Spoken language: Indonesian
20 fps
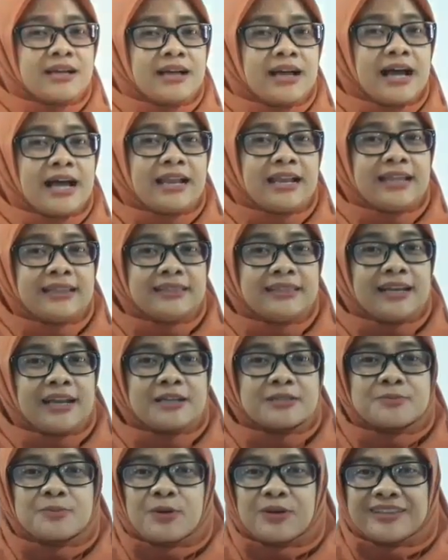alat
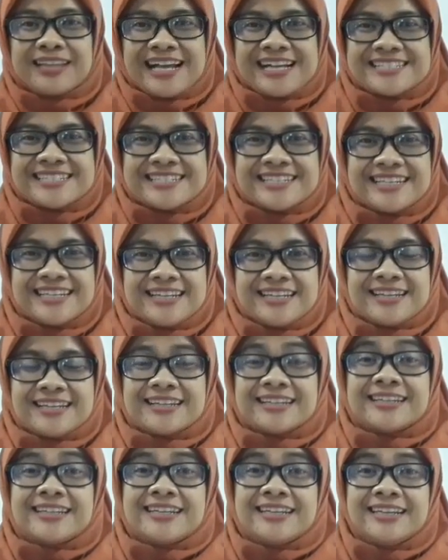transportasi
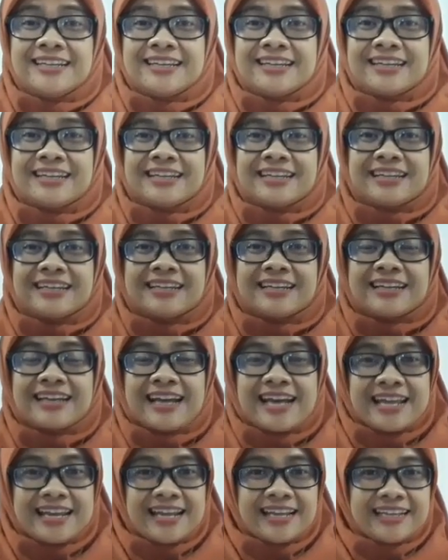di
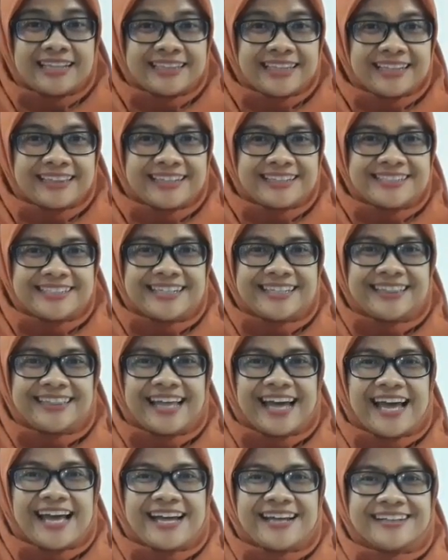negara kita
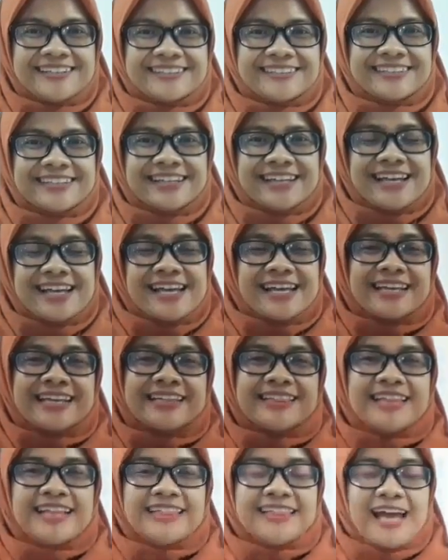tercinta.
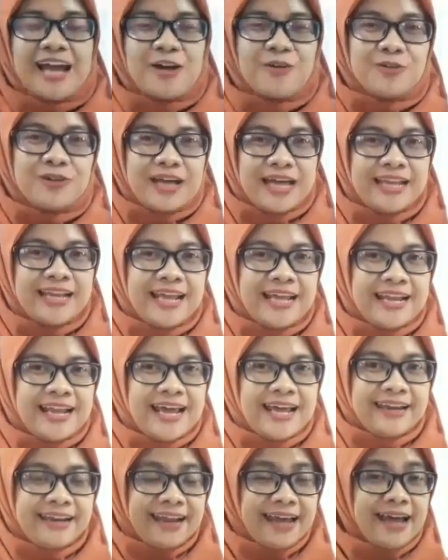Kita tahu kan
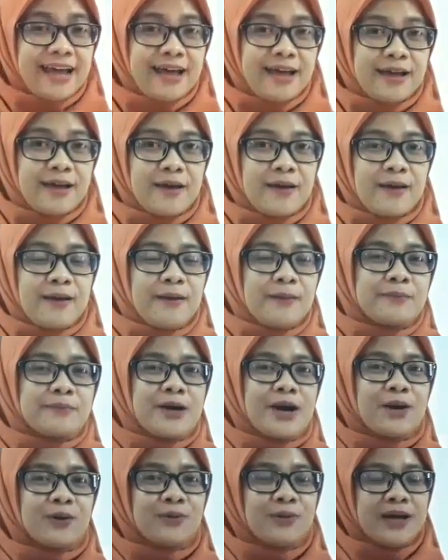anak-anak
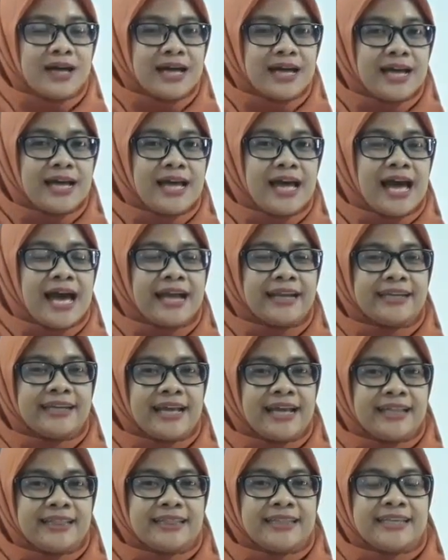bahwa
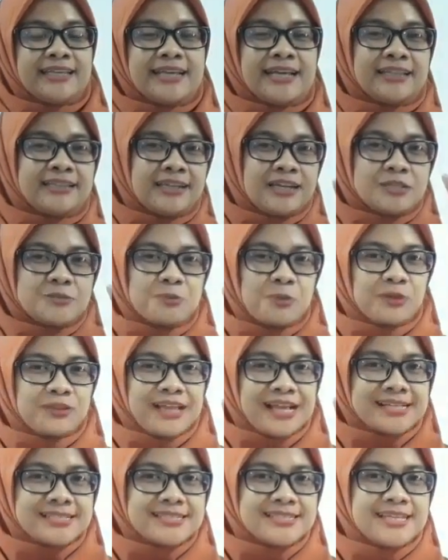ada tiga
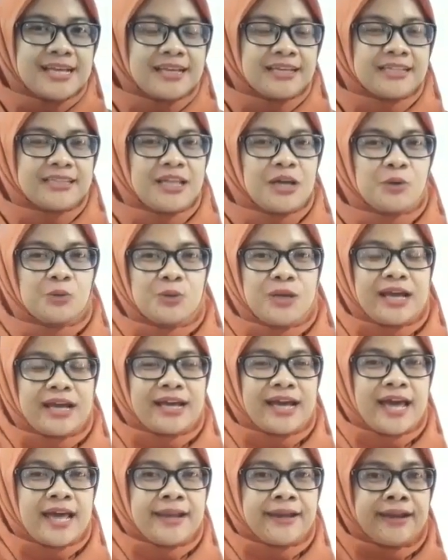transportasi yang kita
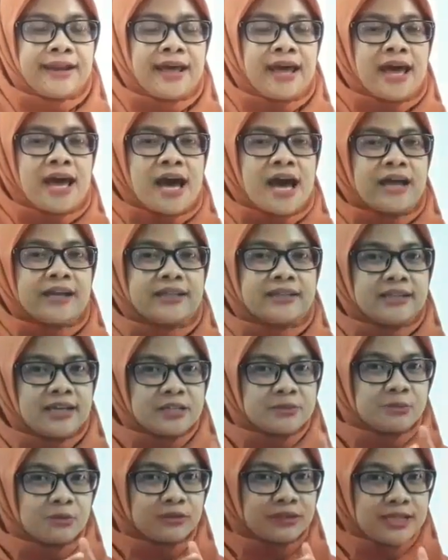gunakan ada
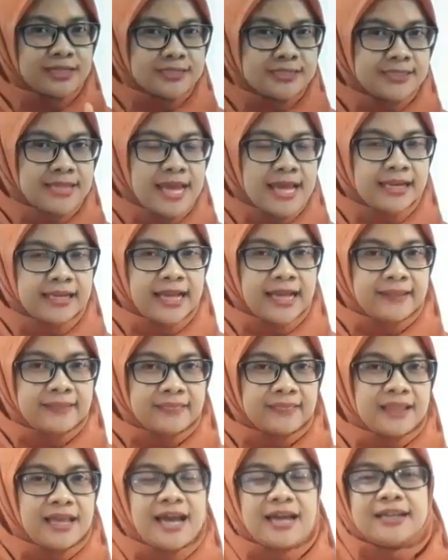transportasi
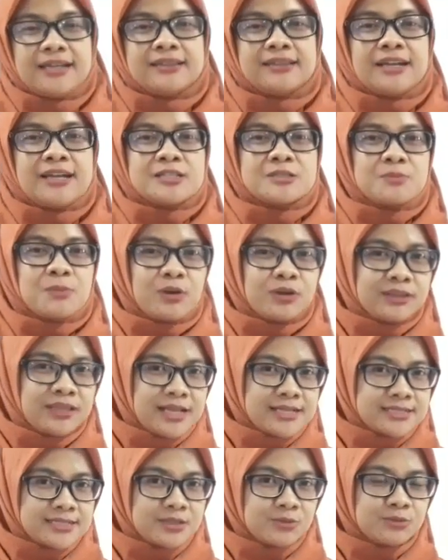darat, ada
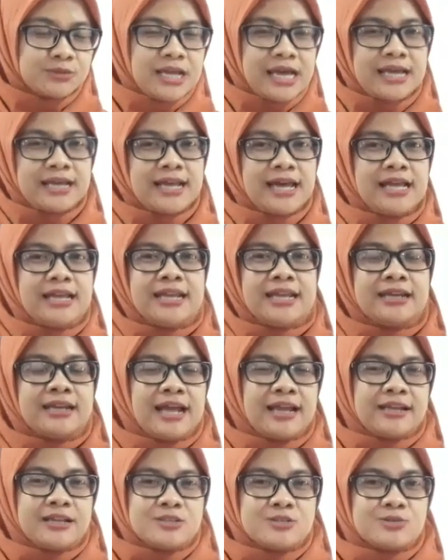transportasi udara, dan
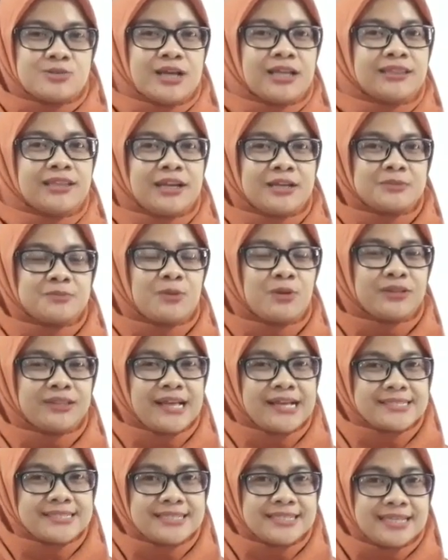ada juga
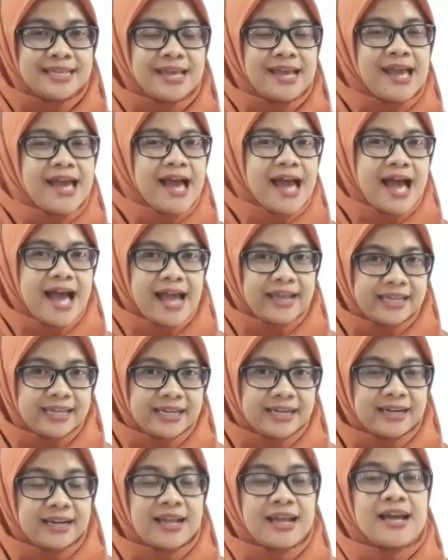transportasi
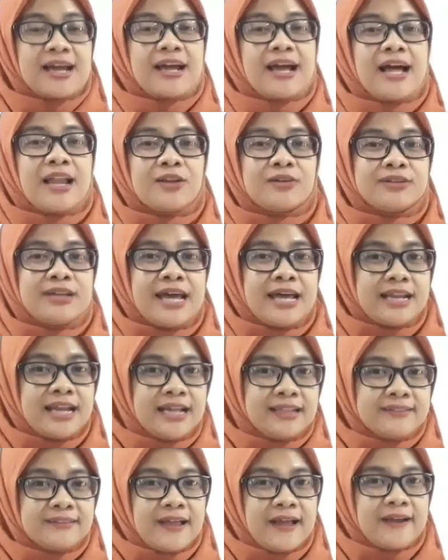air. Kalau
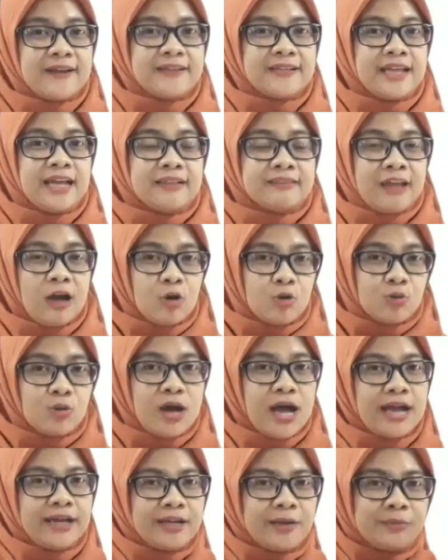darat, kalian tahu
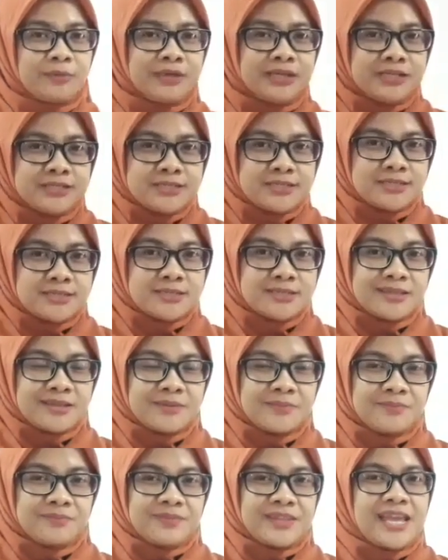ada bis,
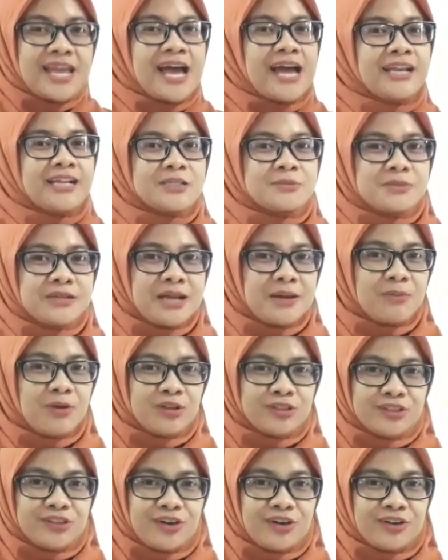ada sepeda
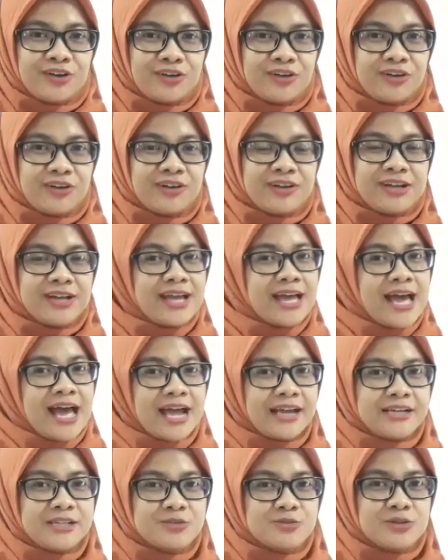motor,
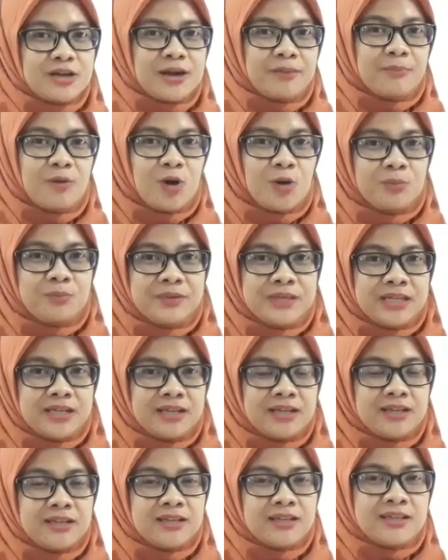ada juga
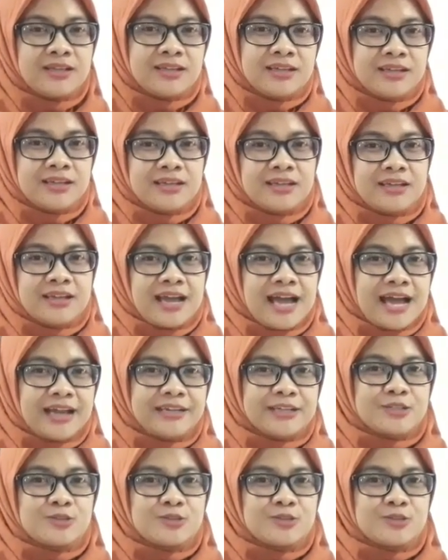mobil, ada